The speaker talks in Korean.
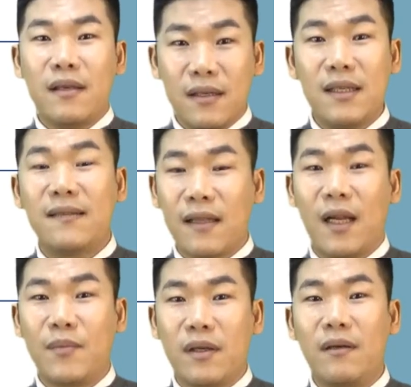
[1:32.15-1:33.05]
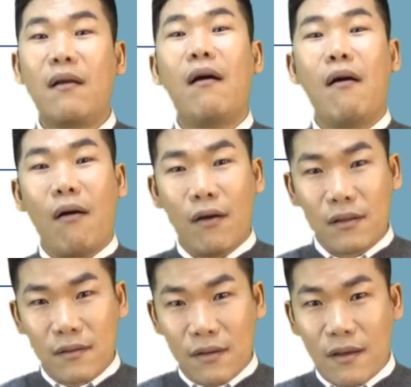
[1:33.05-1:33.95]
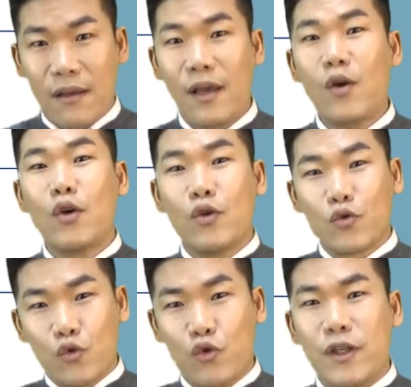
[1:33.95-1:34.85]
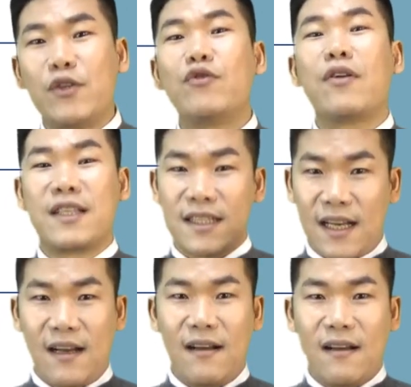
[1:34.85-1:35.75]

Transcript: 이 사람들을 어떻게 구제해 줄 것인가